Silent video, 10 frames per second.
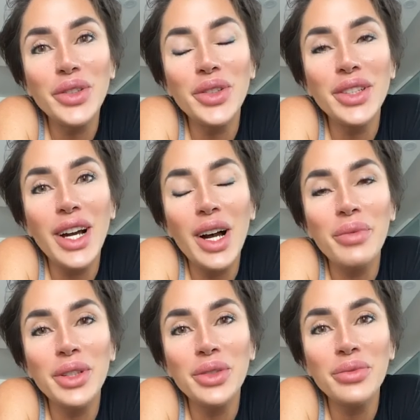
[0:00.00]
полгода, а
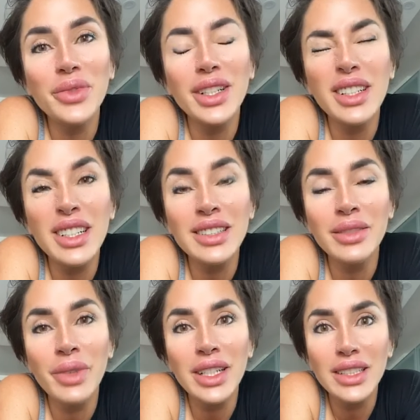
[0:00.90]
потом так раз
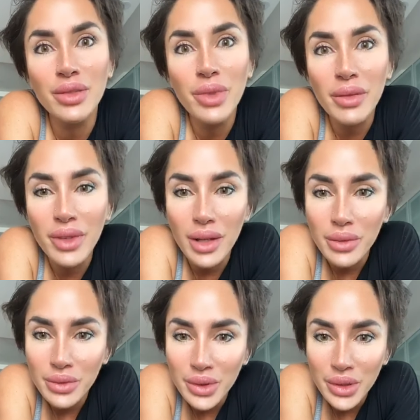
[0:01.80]
и бах, и тебя
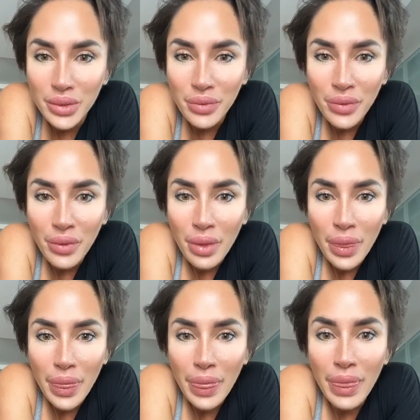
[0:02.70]
обламывают.
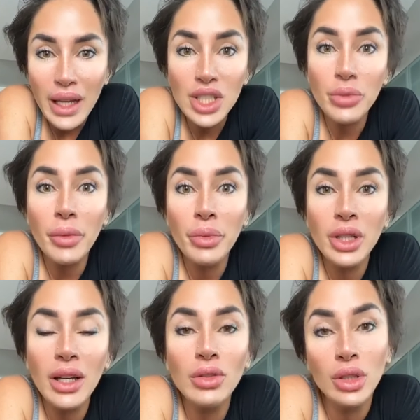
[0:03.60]
Чем я
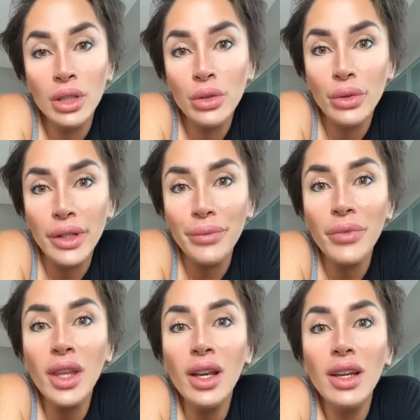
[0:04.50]
питаюсь? Едой.
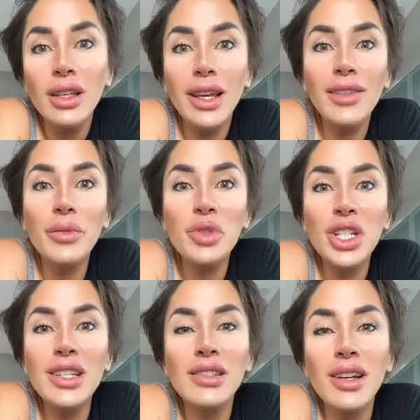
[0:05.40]
Я
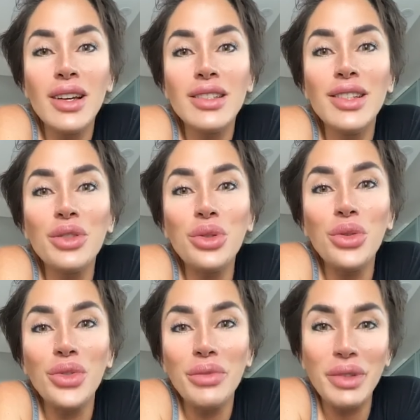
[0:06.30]
вообще за
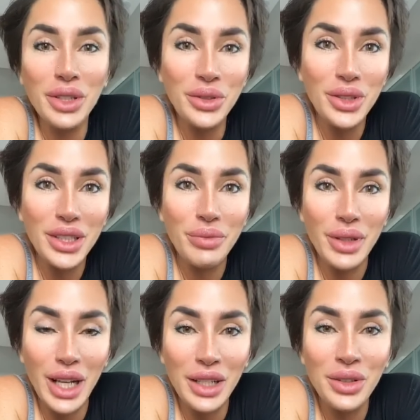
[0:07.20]
здоровый подход к
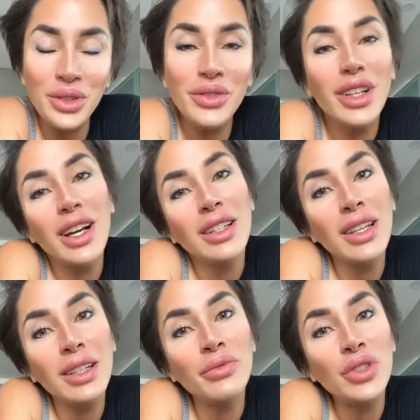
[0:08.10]
питанию, да,
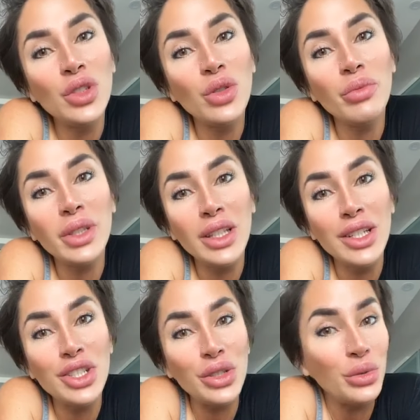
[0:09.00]
я ем все,
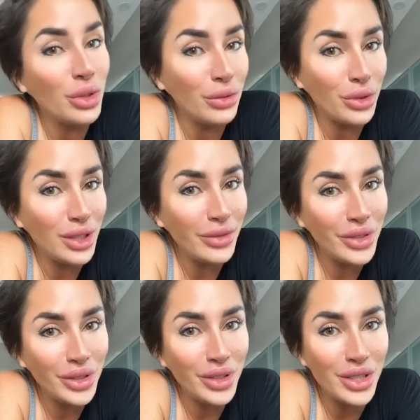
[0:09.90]
белки, жиры, углеводы,
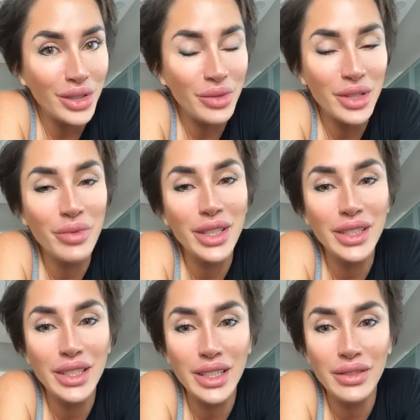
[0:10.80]
все должно быть
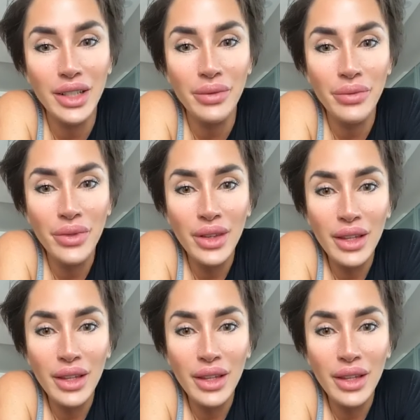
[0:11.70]
сбалансировано.